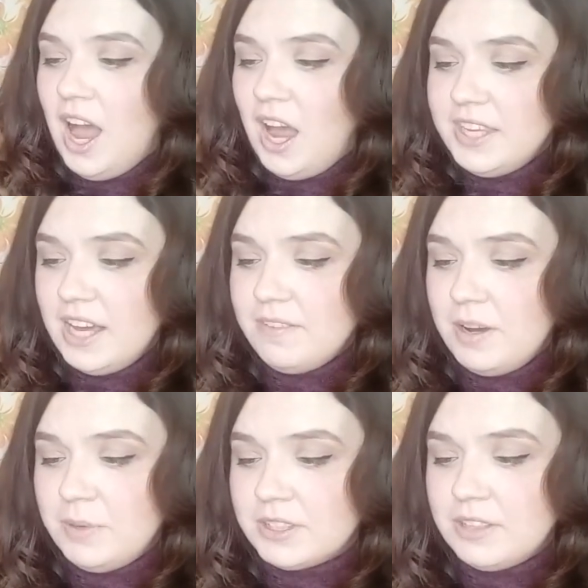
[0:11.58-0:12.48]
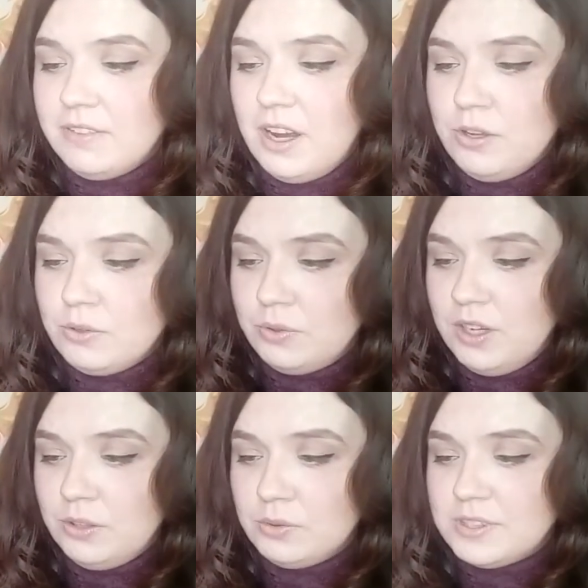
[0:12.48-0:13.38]
А я вам открываю
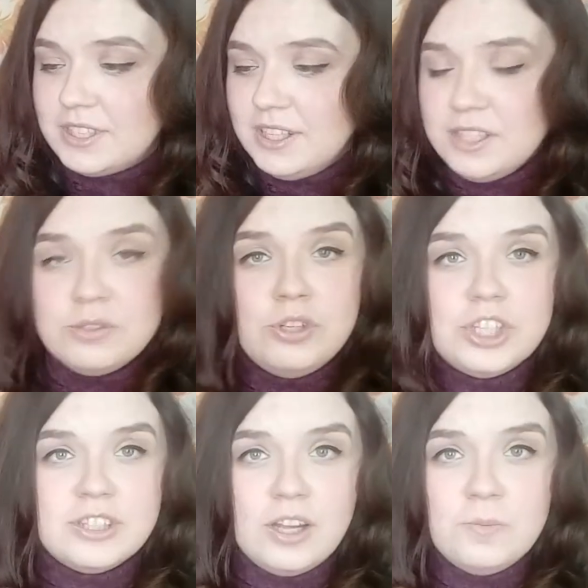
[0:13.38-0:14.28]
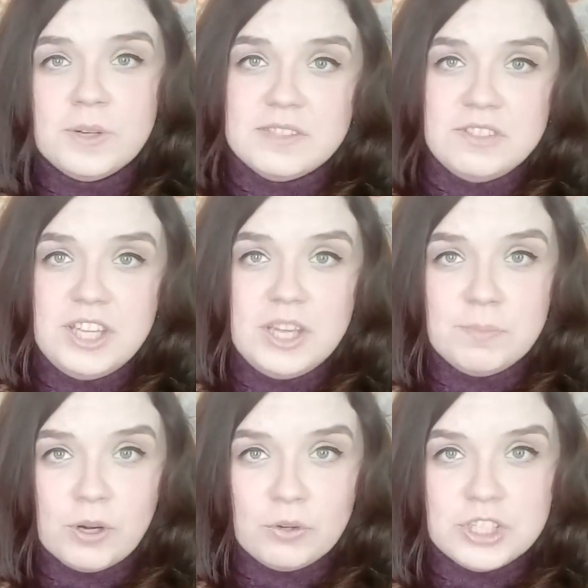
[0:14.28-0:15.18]
эту страницу и читаю произведение
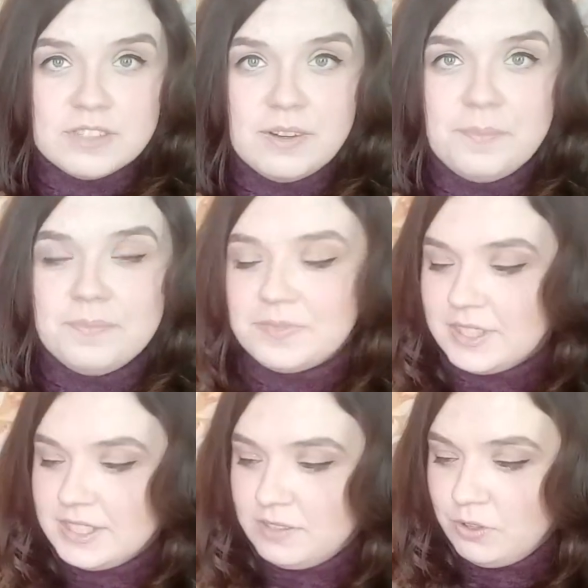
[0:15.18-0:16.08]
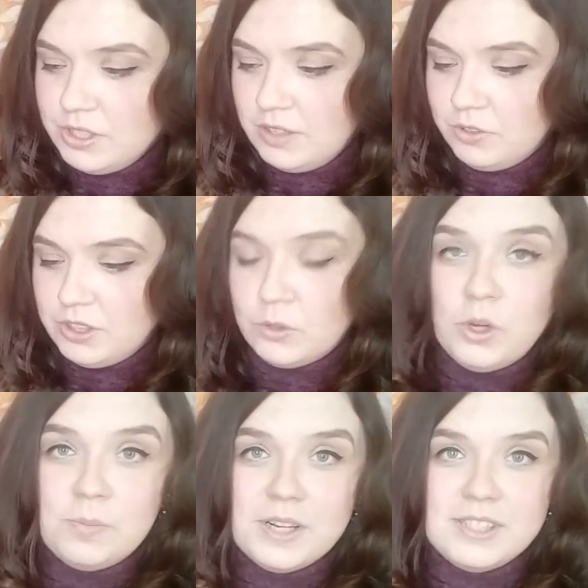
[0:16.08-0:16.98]
пророчества. Сегодня вот
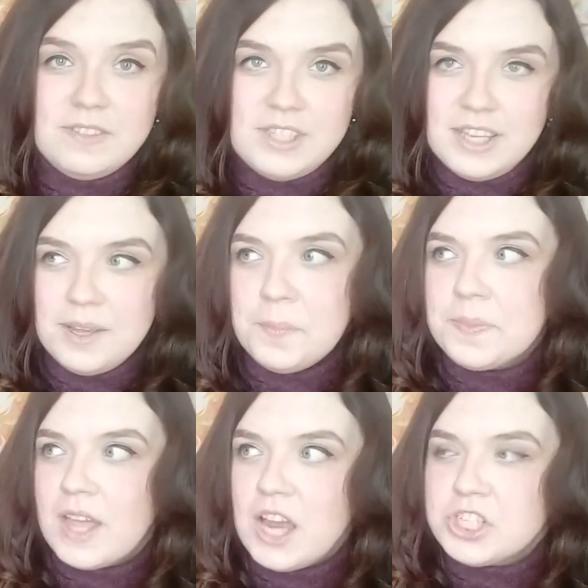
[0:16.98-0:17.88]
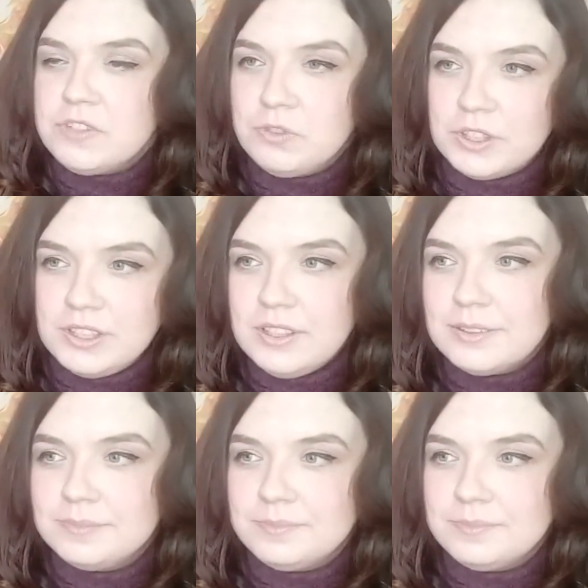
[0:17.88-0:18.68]
такое произведение о животных.